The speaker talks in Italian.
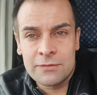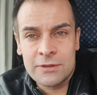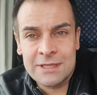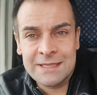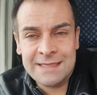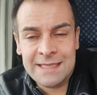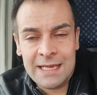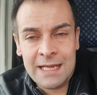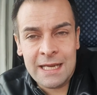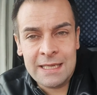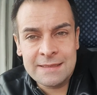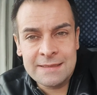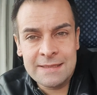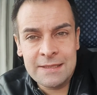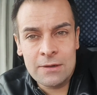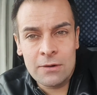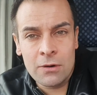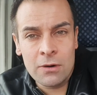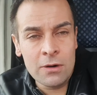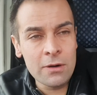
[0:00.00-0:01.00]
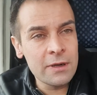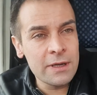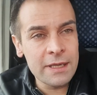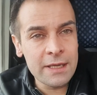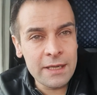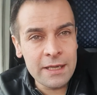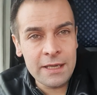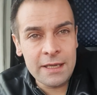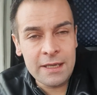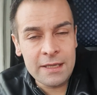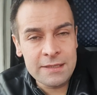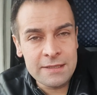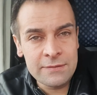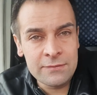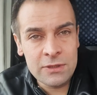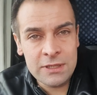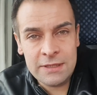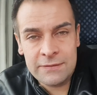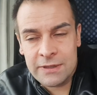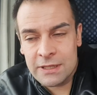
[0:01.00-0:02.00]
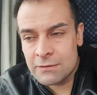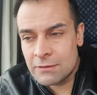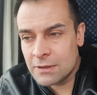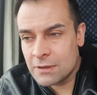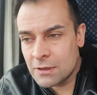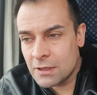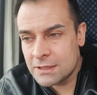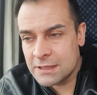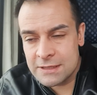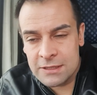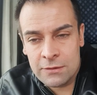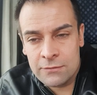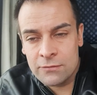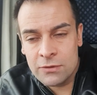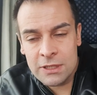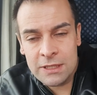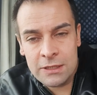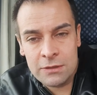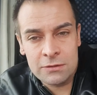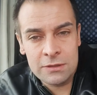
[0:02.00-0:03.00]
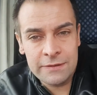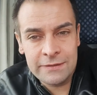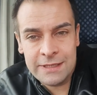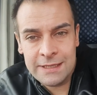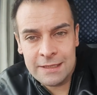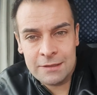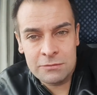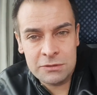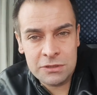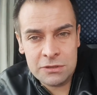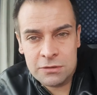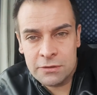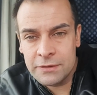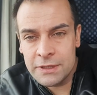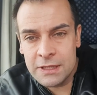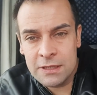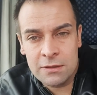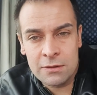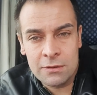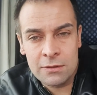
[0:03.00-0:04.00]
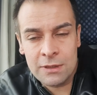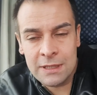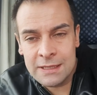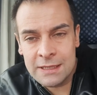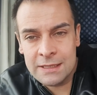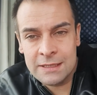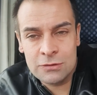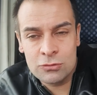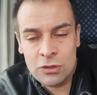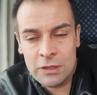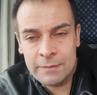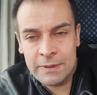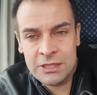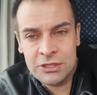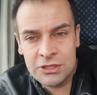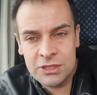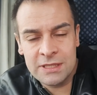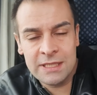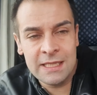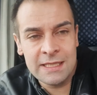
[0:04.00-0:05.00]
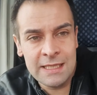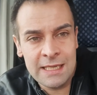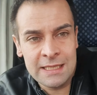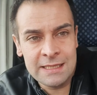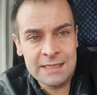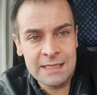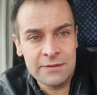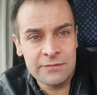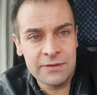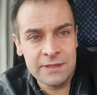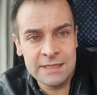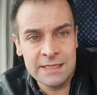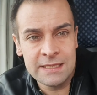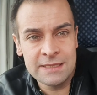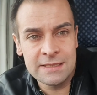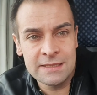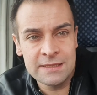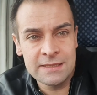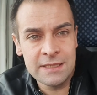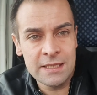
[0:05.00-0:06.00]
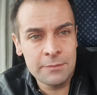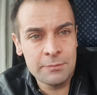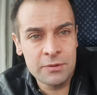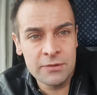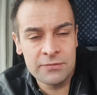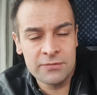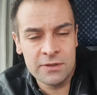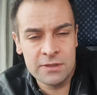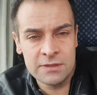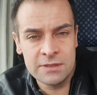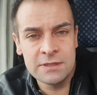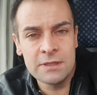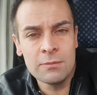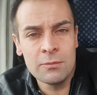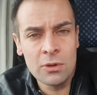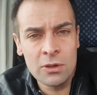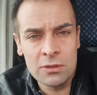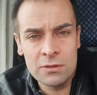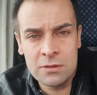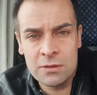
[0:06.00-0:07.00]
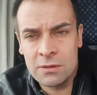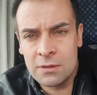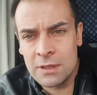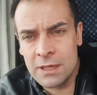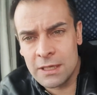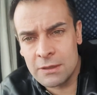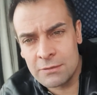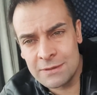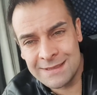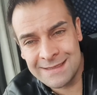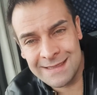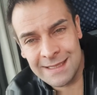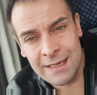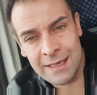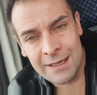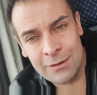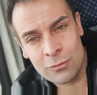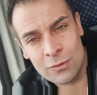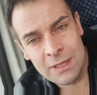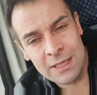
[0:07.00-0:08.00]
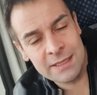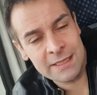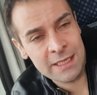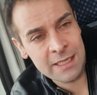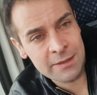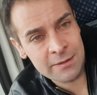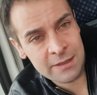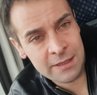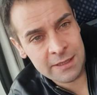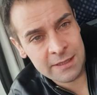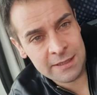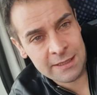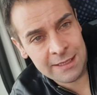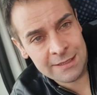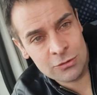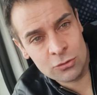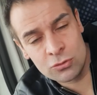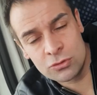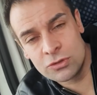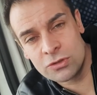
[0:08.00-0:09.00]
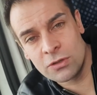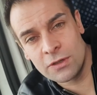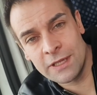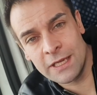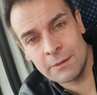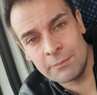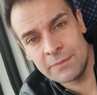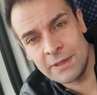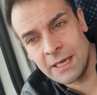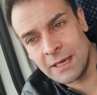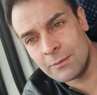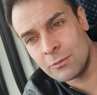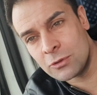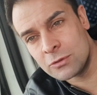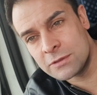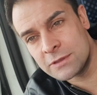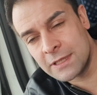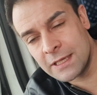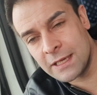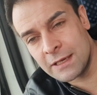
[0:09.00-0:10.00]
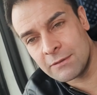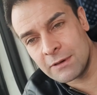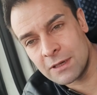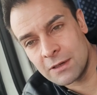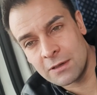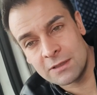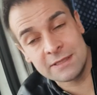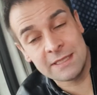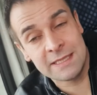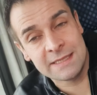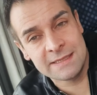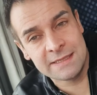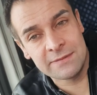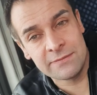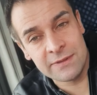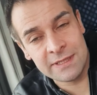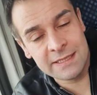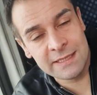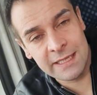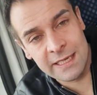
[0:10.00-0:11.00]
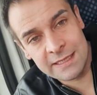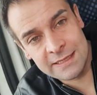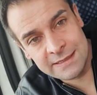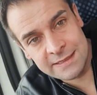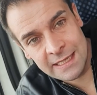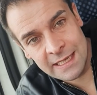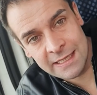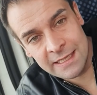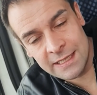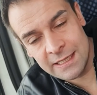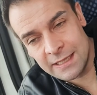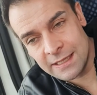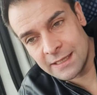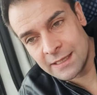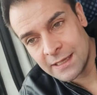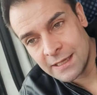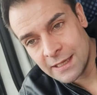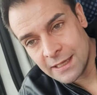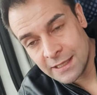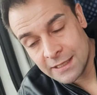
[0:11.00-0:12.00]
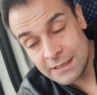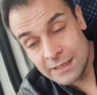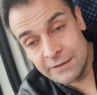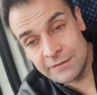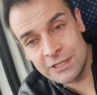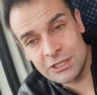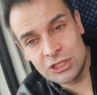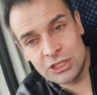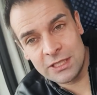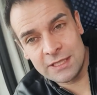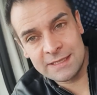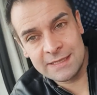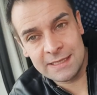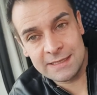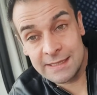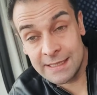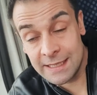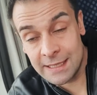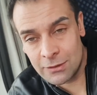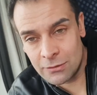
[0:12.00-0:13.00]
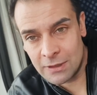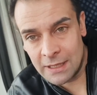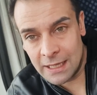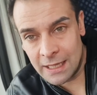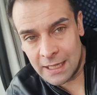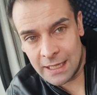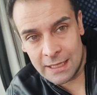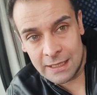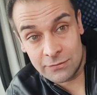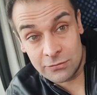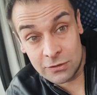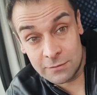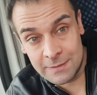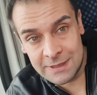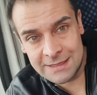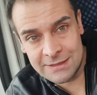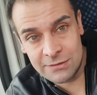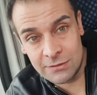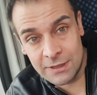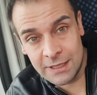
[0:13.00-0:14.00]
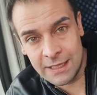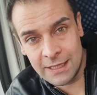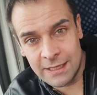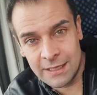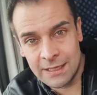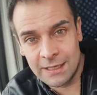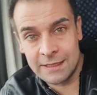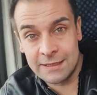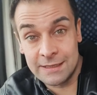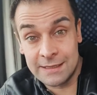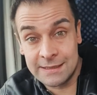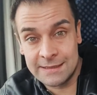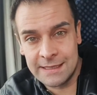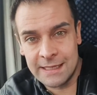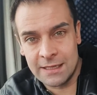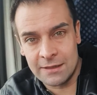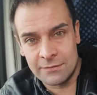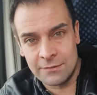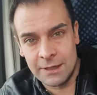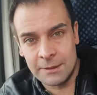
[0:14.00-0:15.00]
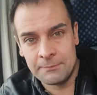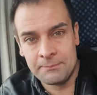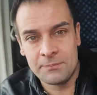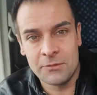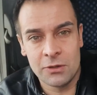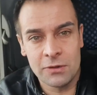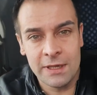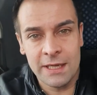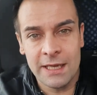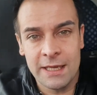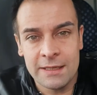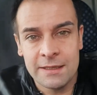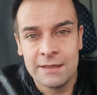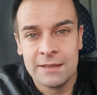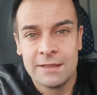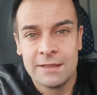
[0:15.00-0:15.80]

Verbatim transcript: forza Lazio e se volete fare qualcosa se non volete condividere questo video andate sulle pagine dell'Atalanta e fateli sentire i più forti del mondo e questa è una delle, delle soluzioni che abbiamo oltre a qualcosa che si inventerà in Zaghi di vincere stasera con la formazione di riserva ok?